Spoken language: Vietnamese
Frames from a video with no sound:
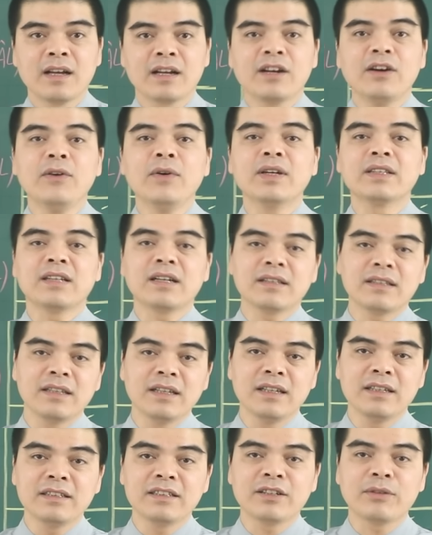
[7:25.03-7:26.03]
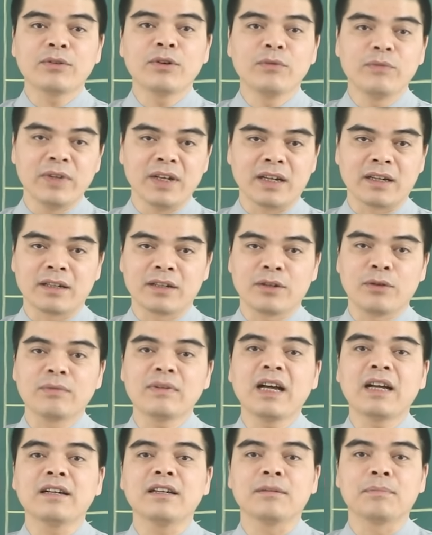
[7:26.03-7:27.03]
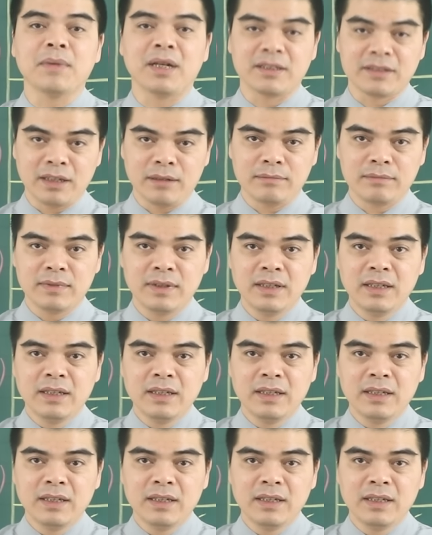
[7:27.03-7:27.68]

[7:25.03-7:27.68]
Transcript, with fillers: Cơ hội thăng tiến trong công việc cũng đang được mở rộng.